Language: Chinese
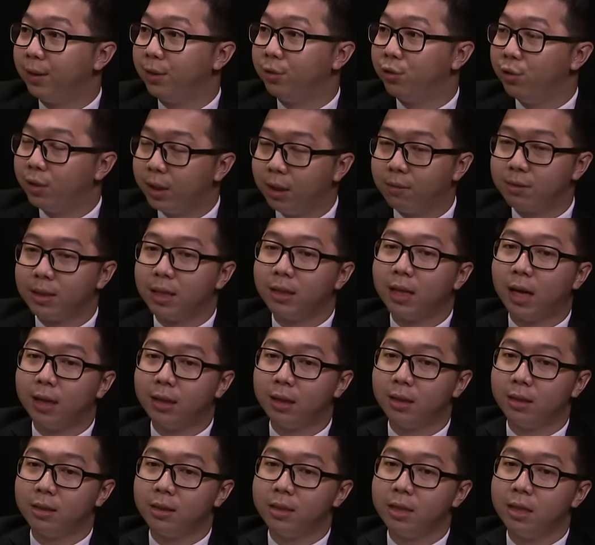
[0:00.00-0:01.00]
去挑战他
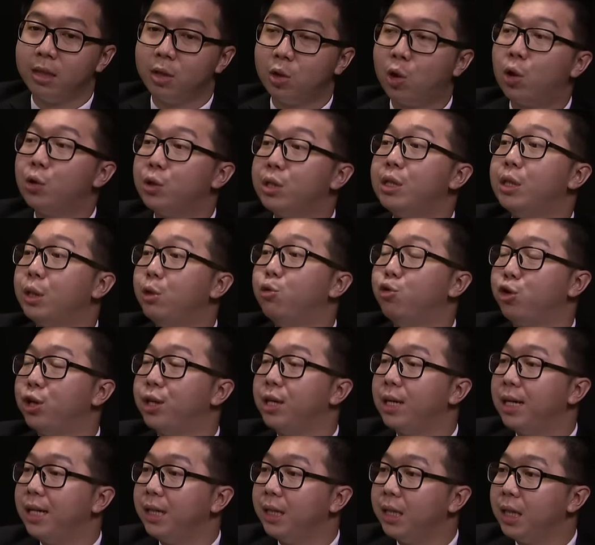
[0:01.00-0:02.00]
的这个
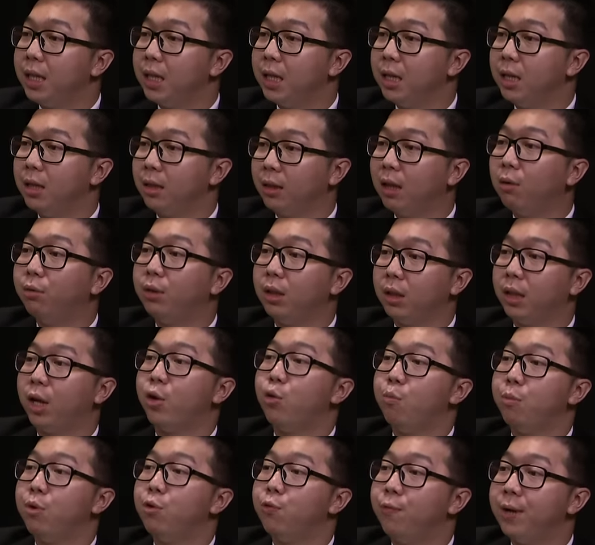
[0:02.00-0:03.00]
constitutionality，到底他
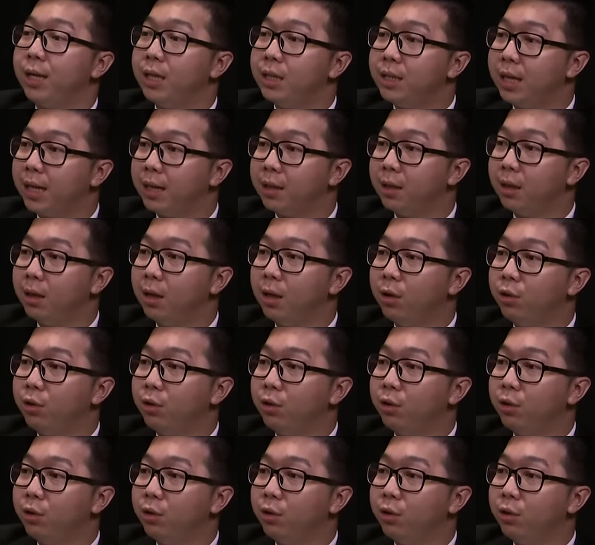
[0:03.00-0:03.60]
有没有违宪？